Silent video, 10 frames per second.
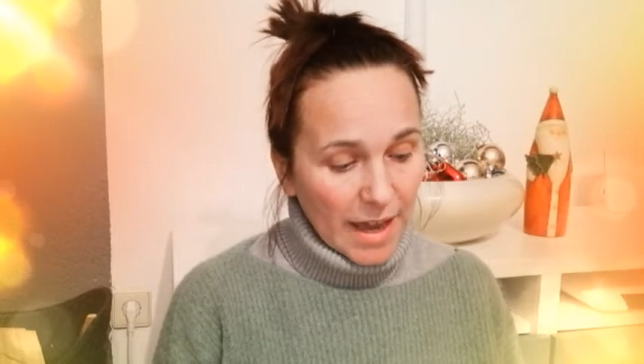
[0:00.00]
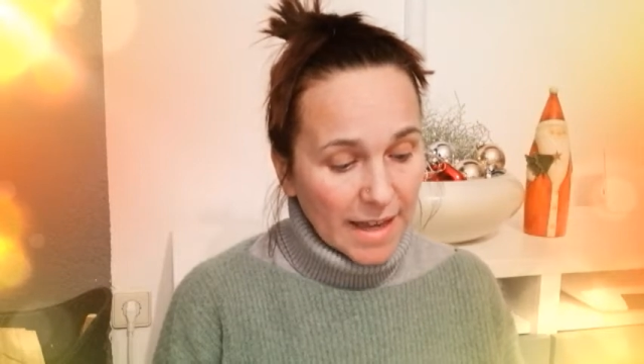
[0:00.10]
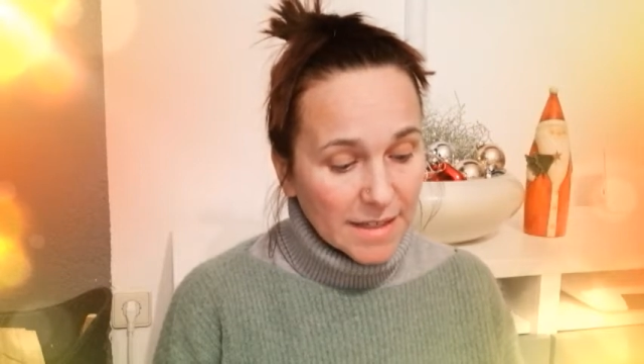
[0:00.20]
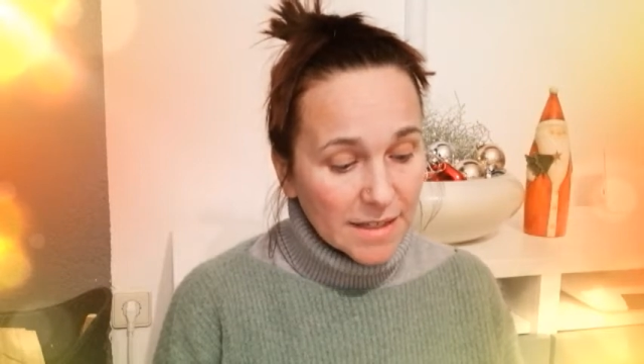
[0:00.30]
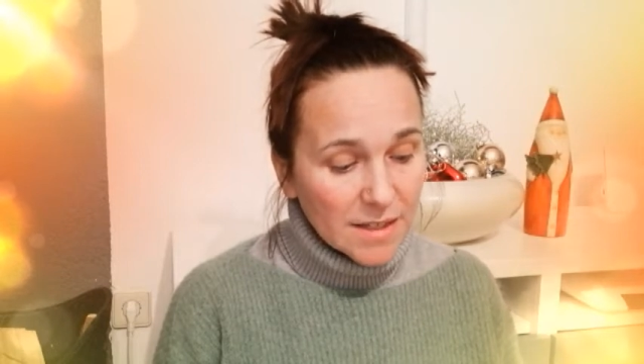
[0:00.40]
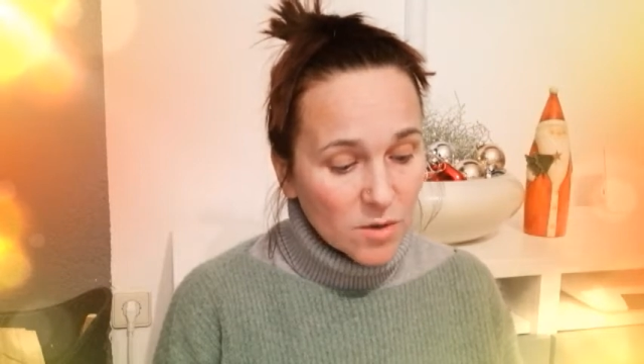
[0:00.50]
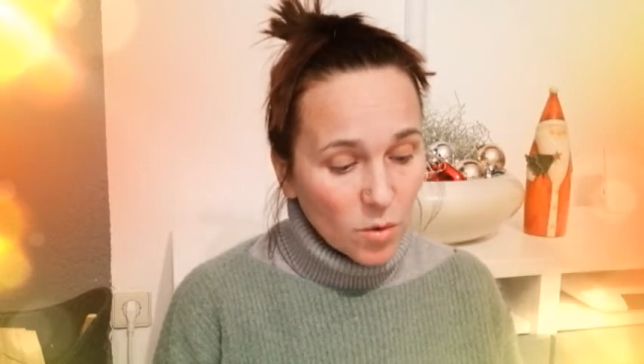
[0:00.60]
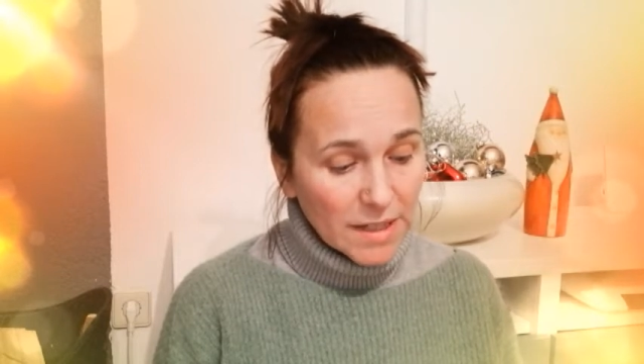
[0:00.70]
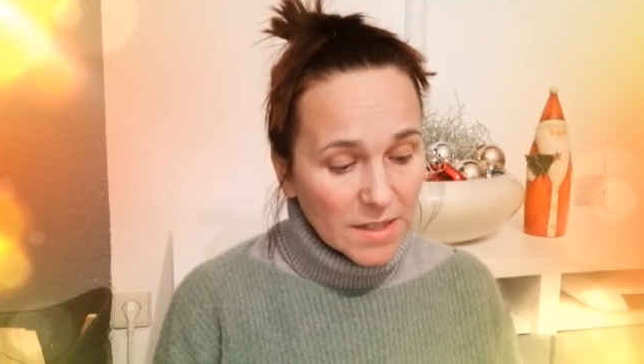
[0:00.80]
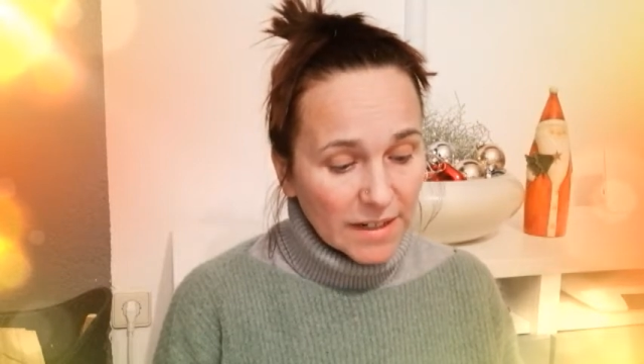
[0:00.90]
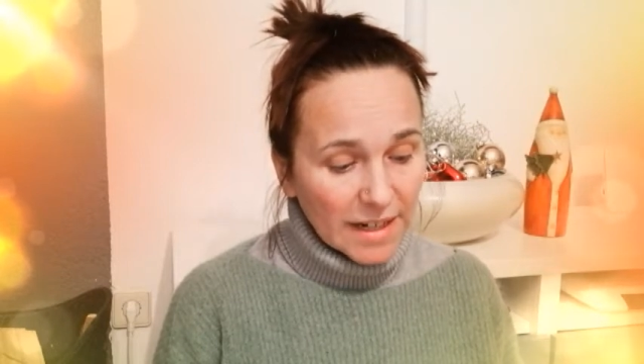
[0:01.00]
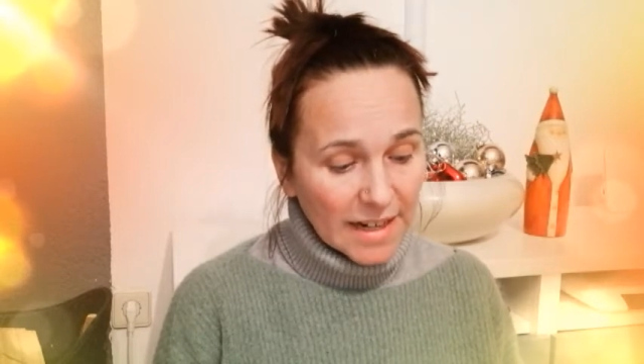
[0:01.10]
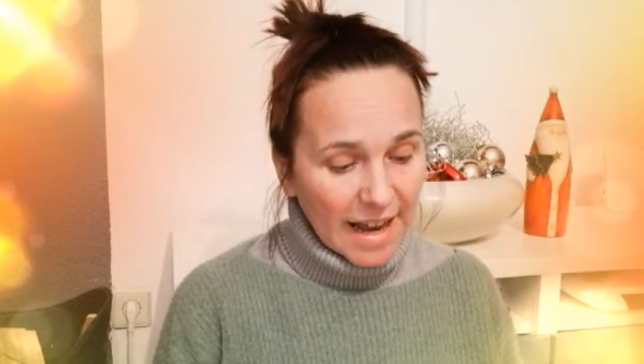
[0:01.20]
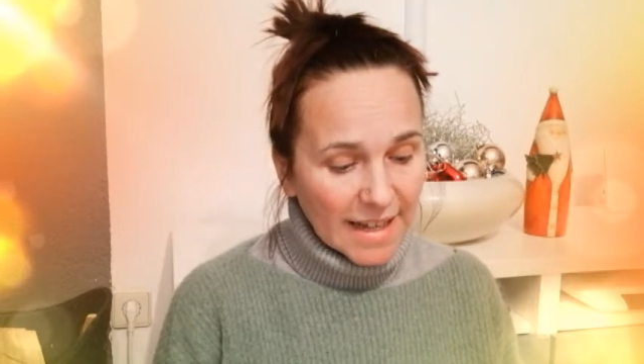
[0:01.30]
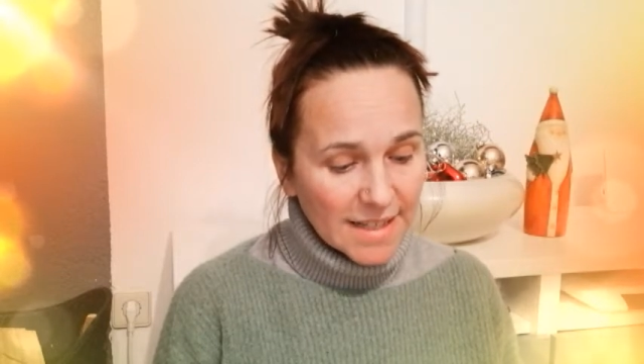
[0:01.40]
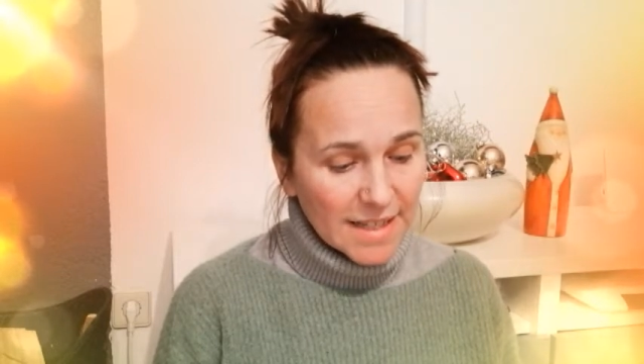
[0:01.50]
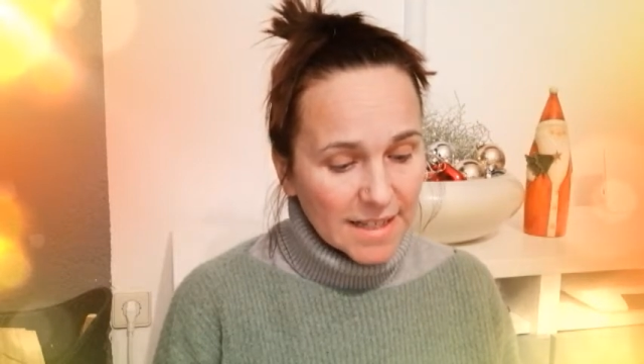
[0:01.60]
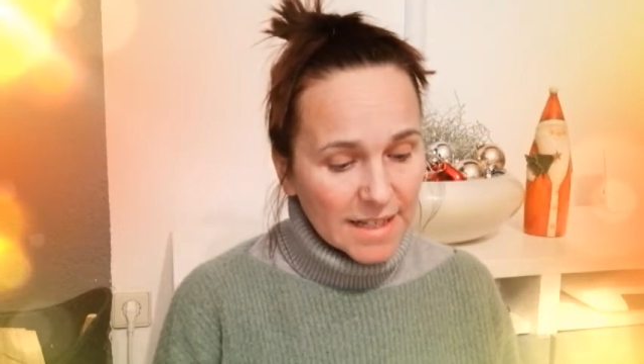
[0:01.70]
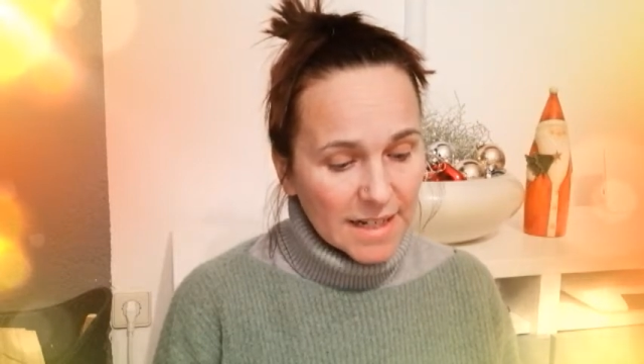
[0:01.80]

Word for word: Es ist so, als wenn ein einziges